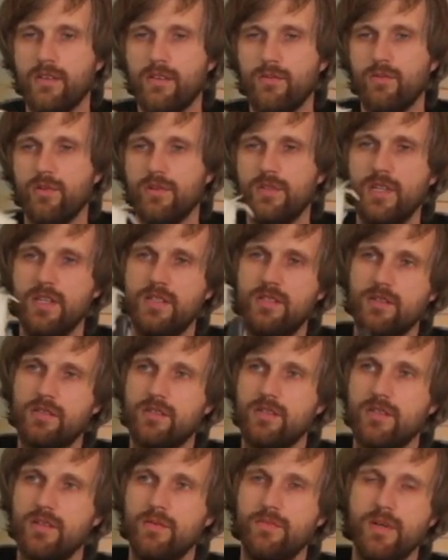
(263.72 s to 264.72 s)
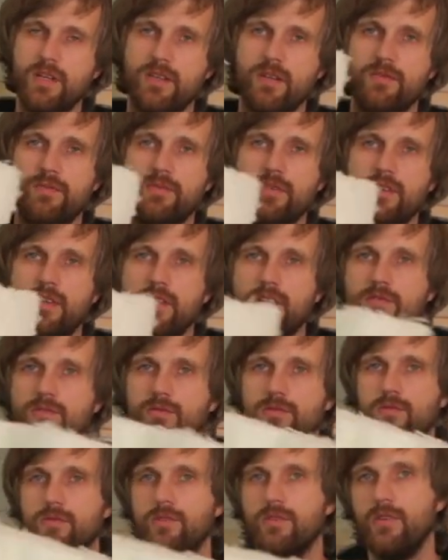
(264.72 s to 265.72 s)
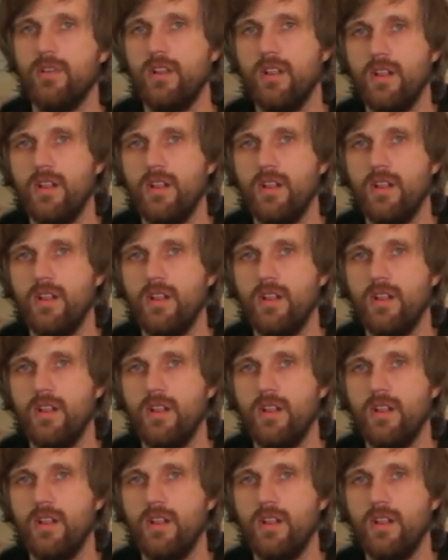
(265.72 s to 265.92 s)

вот, 10 сантиметров и есть у него.